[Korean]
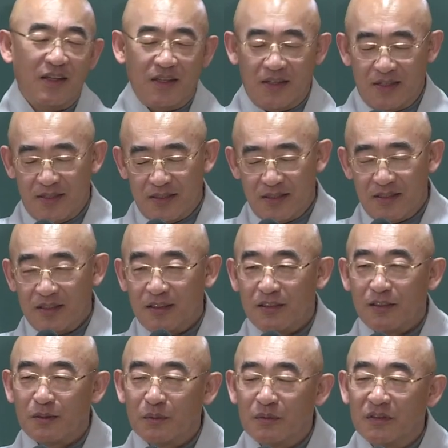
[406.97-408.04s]
아
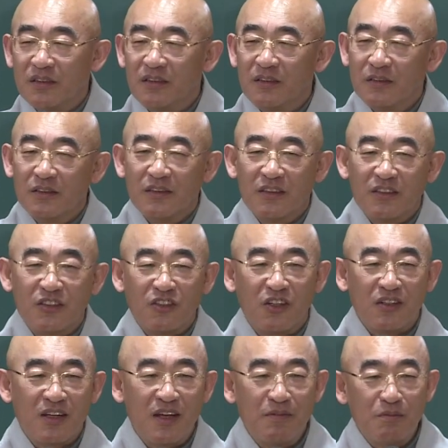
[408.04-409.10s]
여러분들
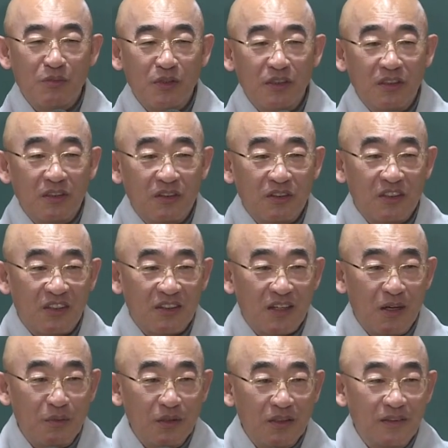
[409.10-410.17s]
쩍함 뭐예요?
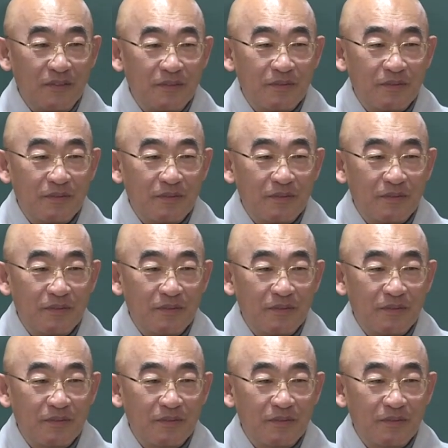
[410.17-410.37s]
쩍함은